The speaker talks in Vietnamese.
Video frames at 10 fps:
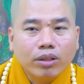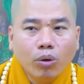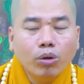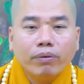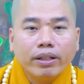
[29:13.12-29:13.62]

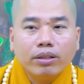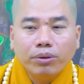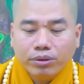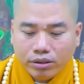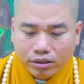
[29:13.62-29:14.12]
tu là phải
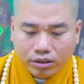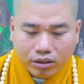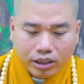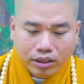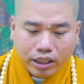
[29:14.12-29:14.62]
tu thôi
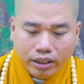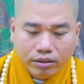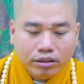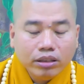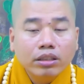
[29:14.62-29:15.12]
còn cái
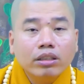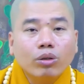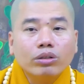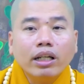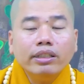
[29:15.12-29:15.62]
chuyện
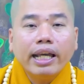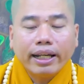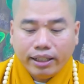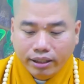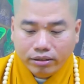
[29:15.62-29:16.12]
của thế
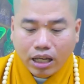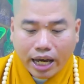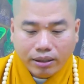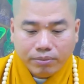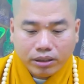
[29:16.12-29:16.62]
gian hiện
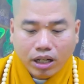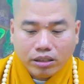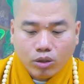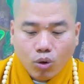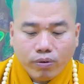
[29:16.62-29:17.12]
tại mà
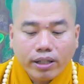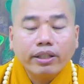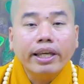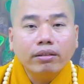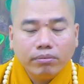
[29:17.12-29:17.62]
thời cuộc
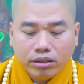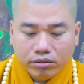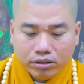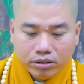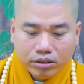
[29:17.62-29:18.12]
phát triển mà
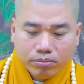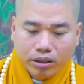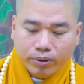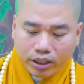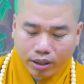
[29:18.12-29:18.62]

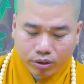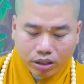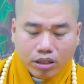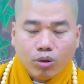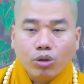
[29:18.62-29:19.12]
mình phải theo
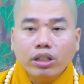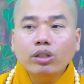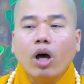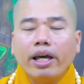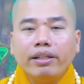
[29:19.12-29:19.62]
cái thời cuộc
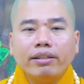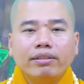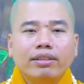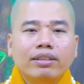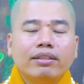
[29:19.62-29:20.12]
trí tuệ
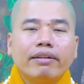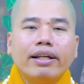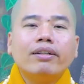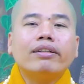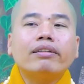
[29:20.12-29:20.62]

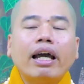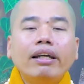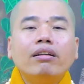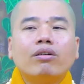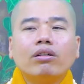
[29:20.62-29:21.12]
để cho ta
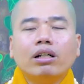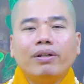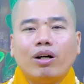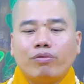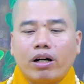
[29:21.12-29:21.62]
thấy được con
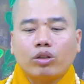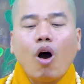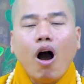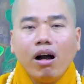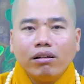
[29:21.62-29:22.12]
người mình học Phật
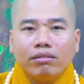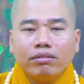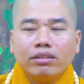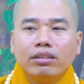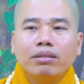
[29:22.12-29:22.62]
thoát
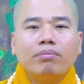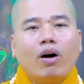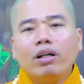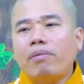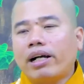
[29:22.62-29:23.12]

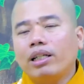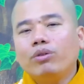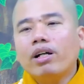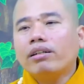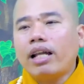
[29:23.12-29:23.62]
mọi mặt
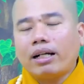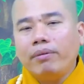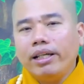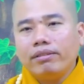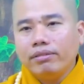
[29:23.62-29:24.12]
đều rất
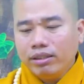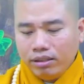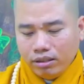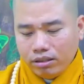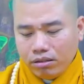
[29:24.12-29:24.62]
đặc biệt
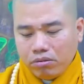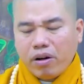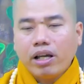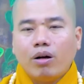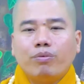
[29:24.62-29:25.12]

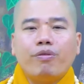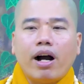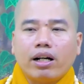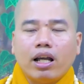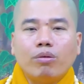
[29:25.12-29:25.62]
phải học
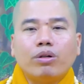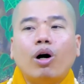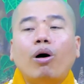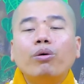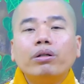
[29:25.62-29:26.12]
Phật là học
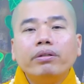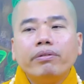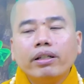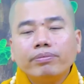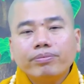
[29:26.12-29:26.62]
khổ đó
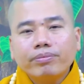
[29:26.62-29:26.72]
quý vị